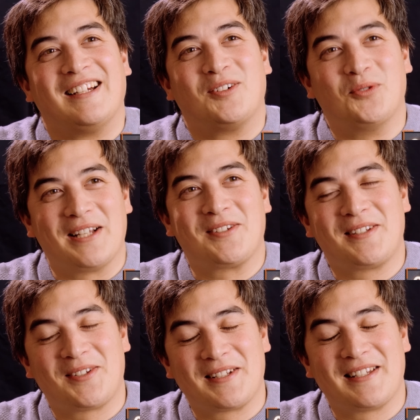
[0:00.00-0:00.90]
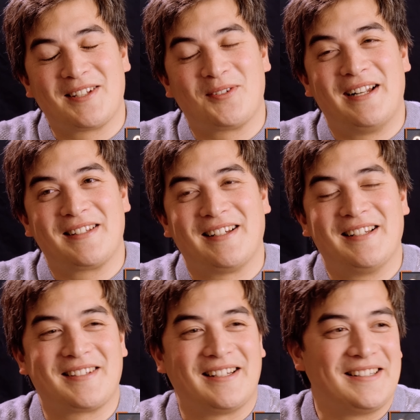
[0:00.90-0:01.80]
Gut, also siehst du das eher so als,
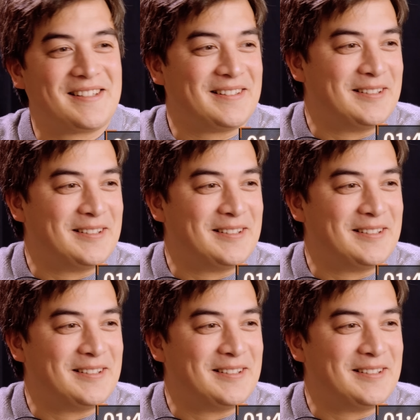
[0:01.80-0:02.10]
als, als